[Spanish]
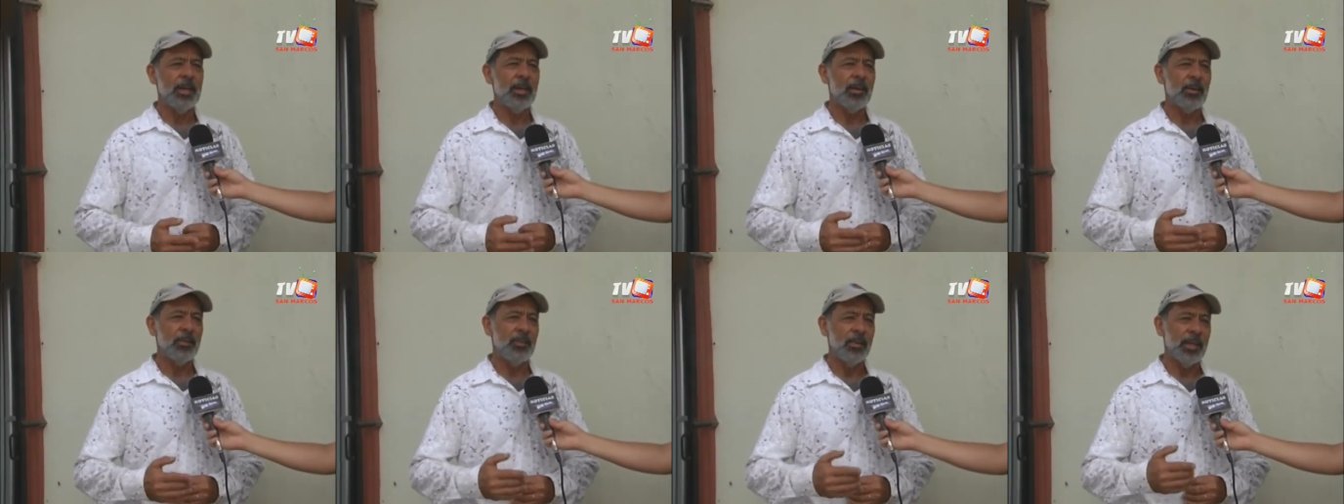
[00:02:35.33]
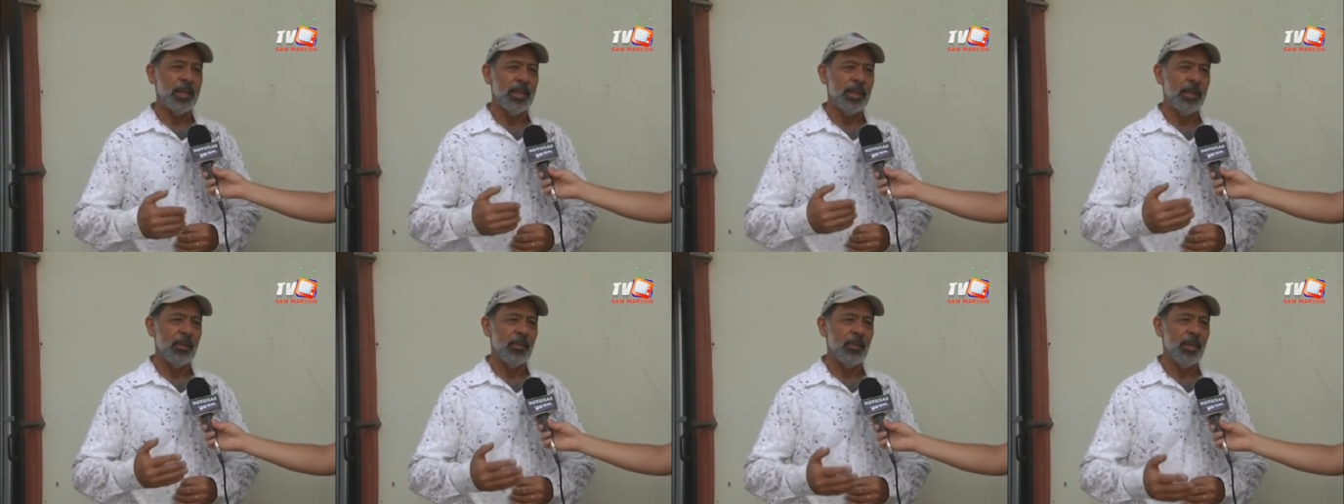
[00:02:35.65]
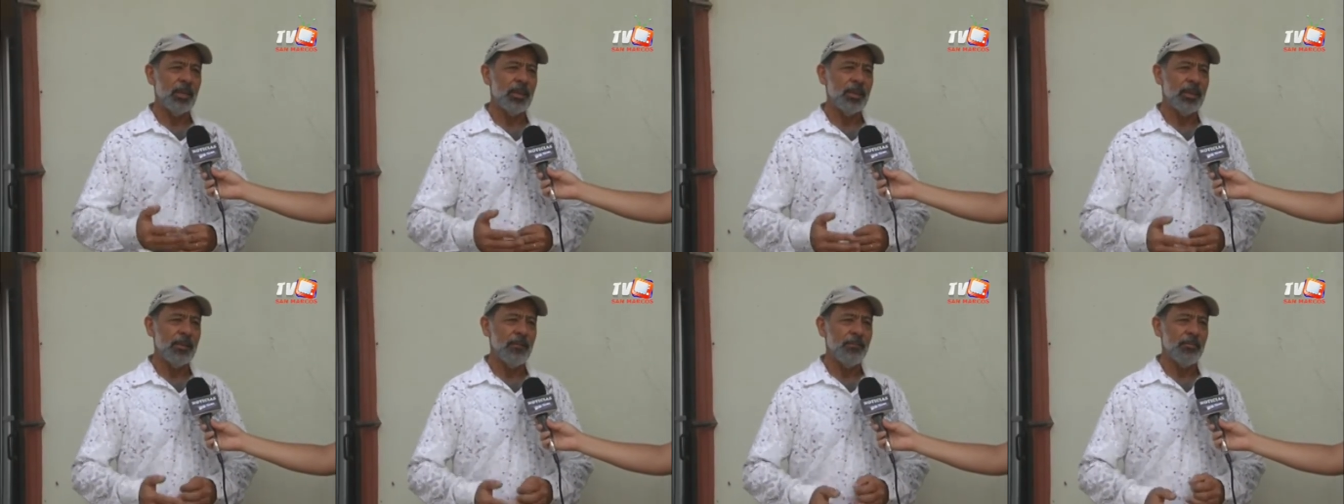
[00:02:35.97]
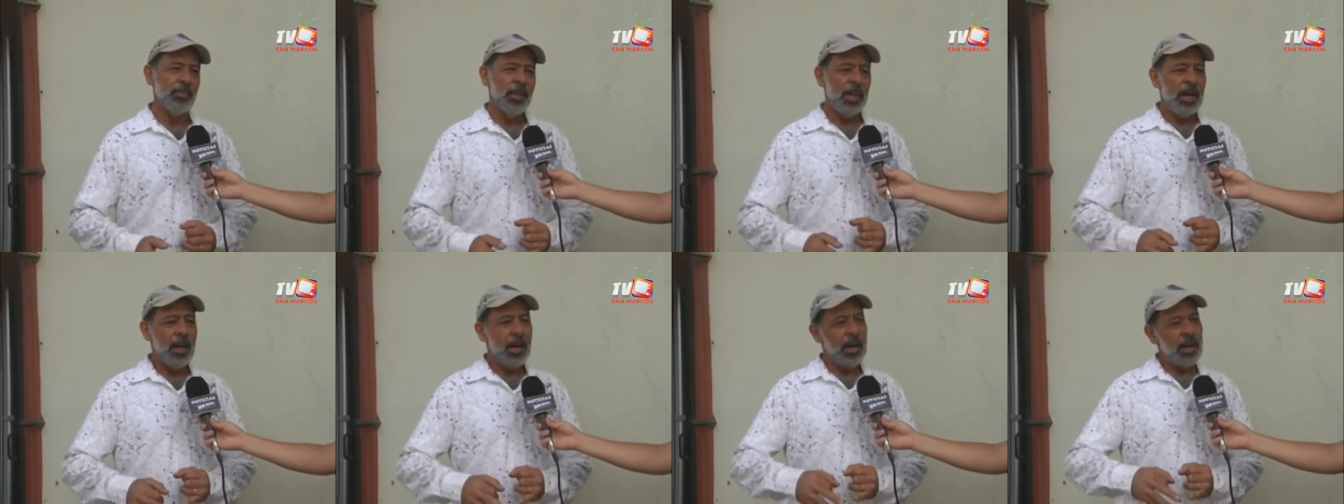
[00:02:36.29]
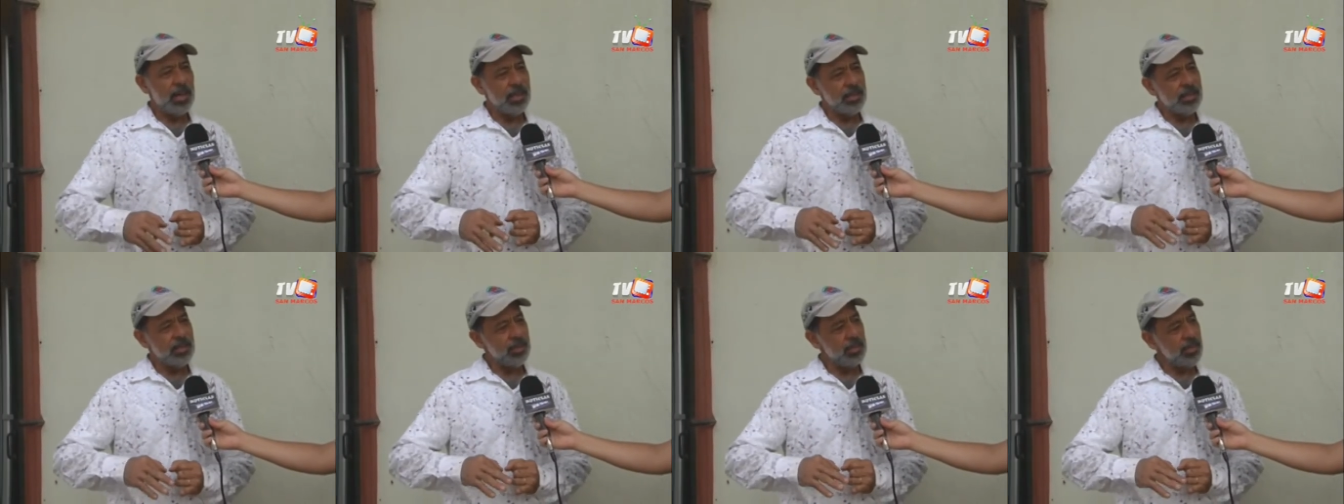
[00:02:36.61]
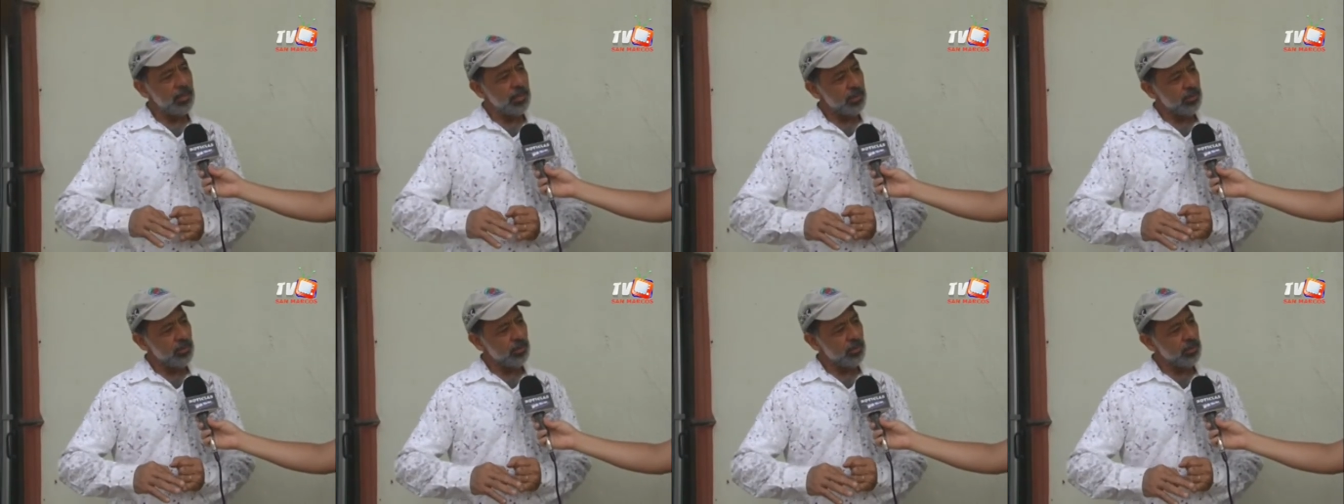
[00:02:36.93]
como le digo, es
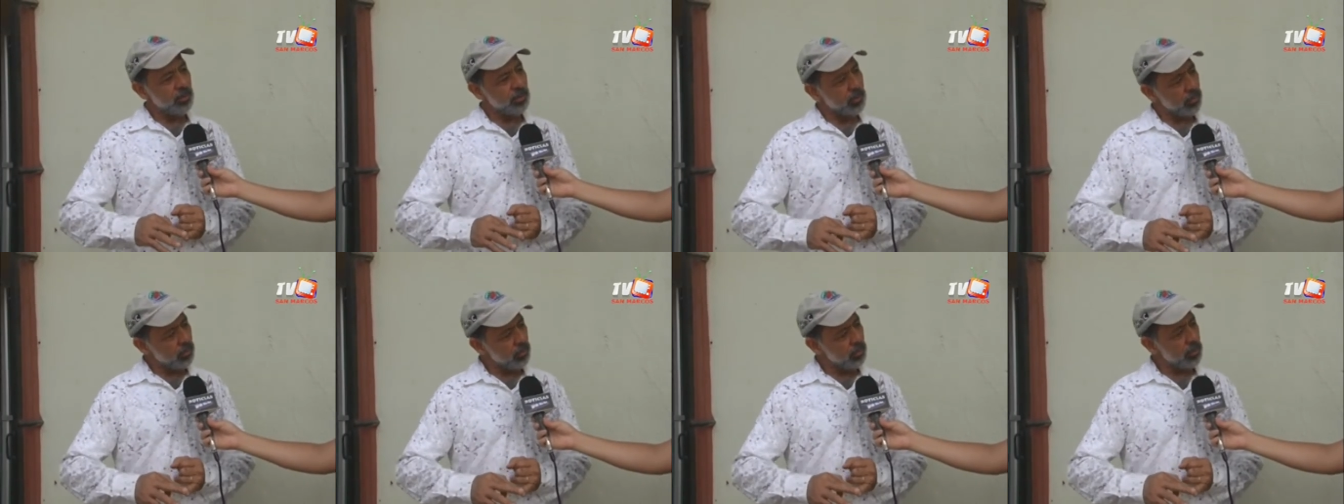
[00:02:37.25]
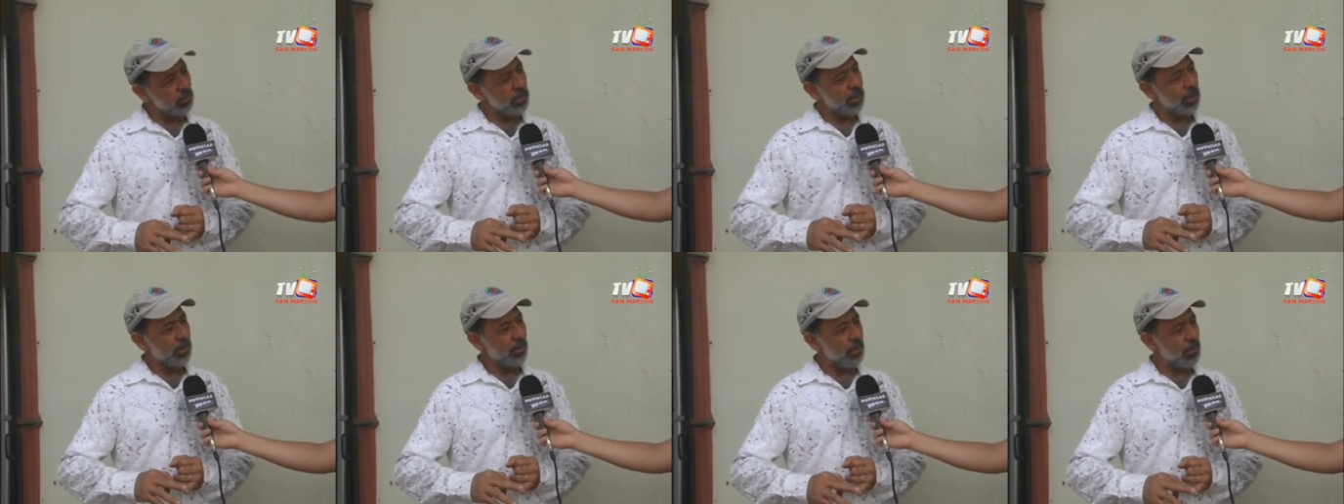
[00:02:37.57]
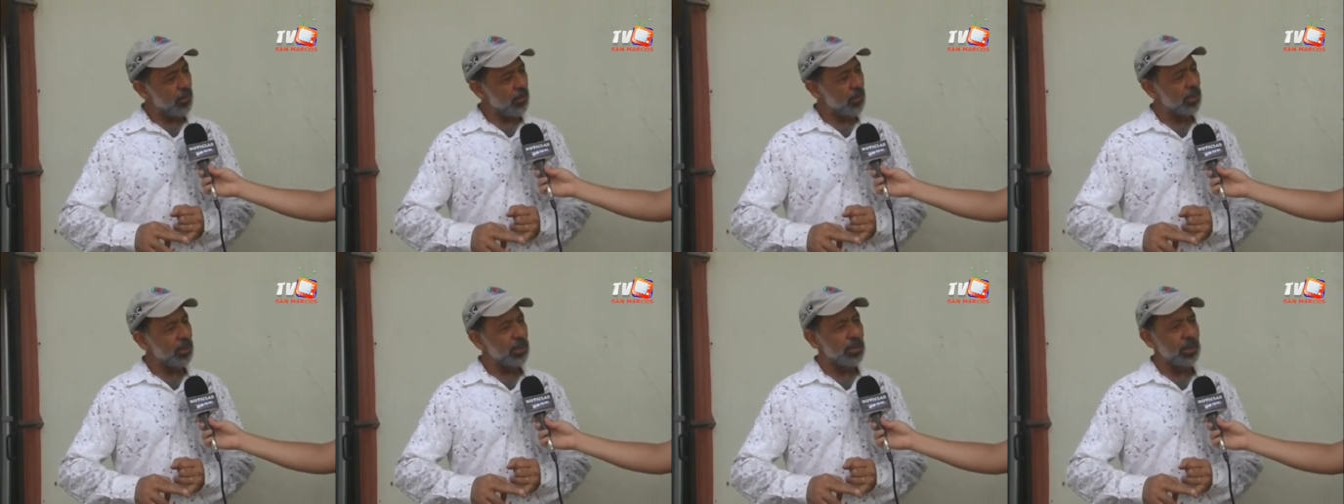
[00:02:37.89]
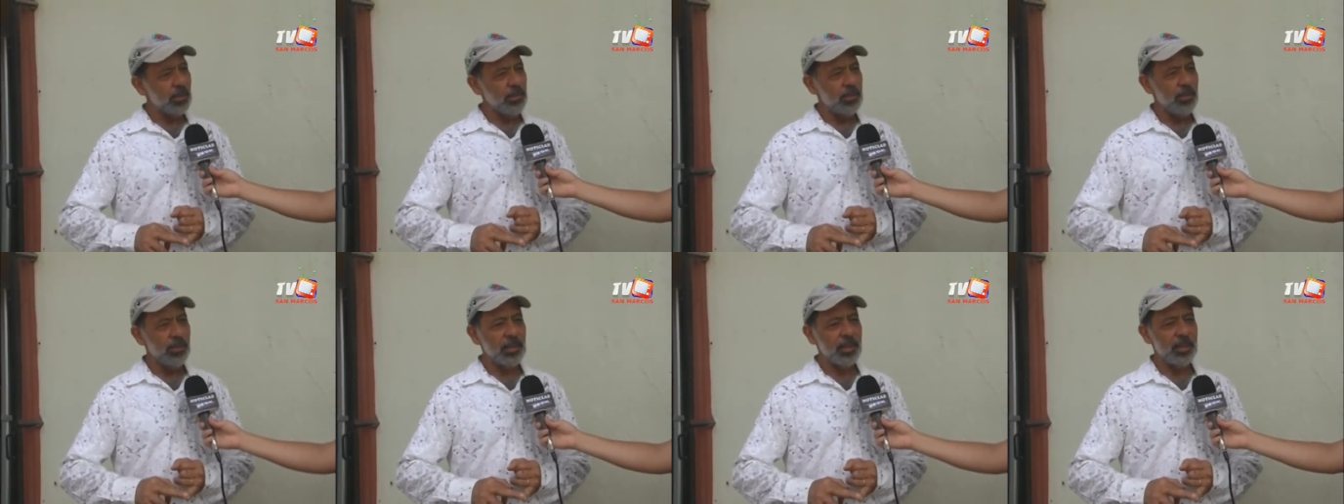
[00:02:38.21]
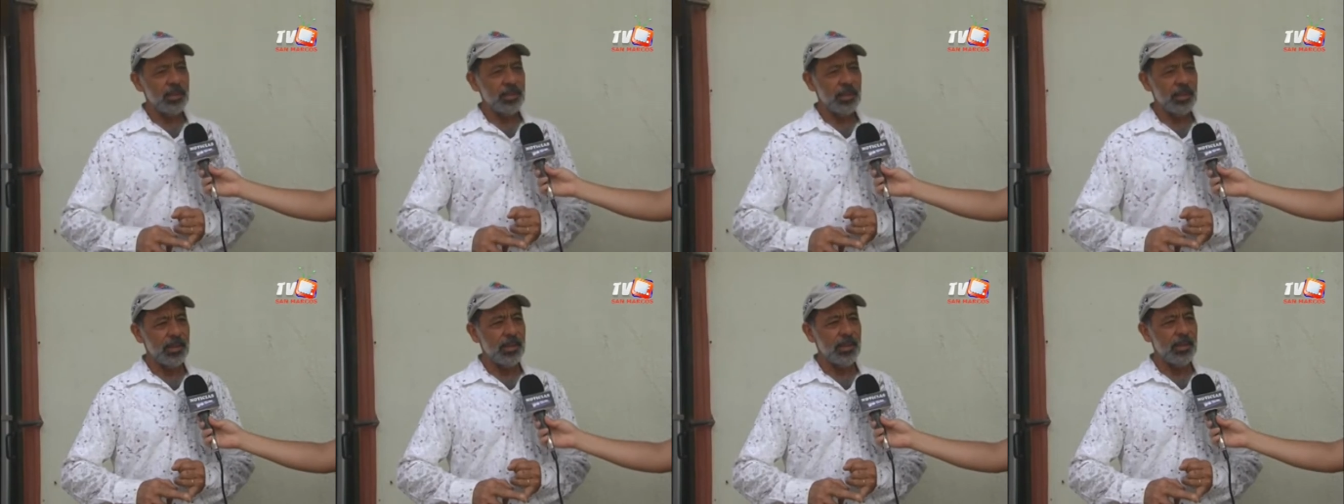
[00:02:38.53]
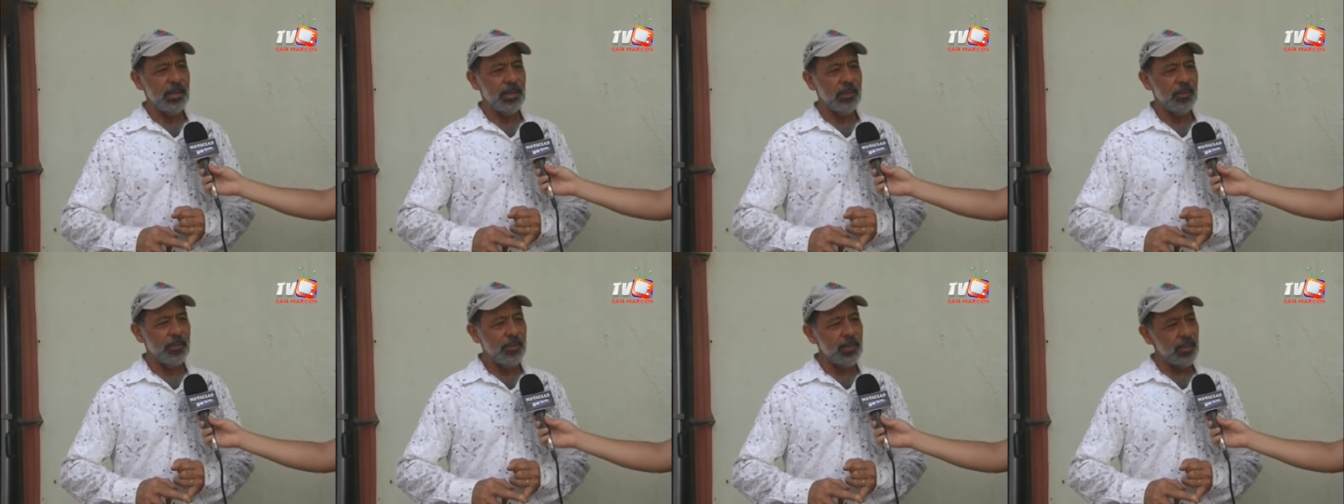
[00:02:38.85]
haciendo todo el trabajo que tenemos que hacer en
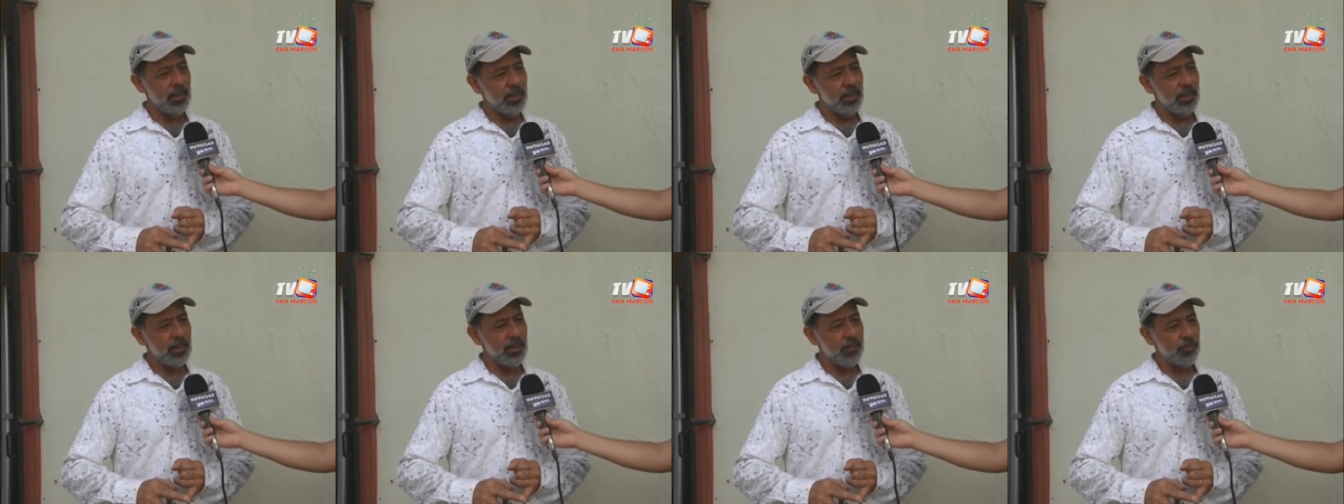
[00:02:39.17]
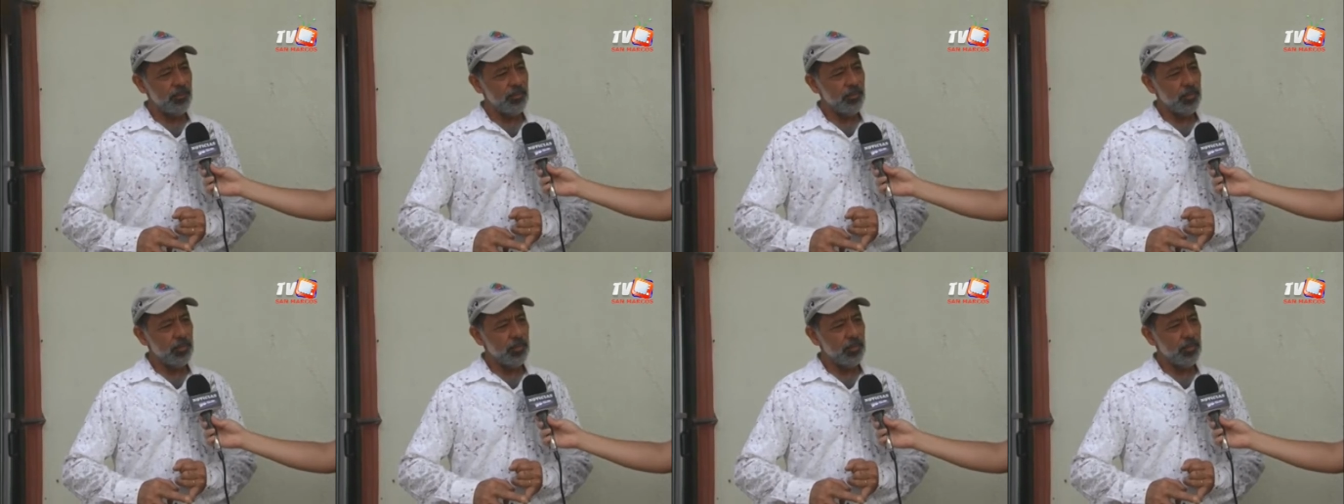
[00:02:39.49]
la finca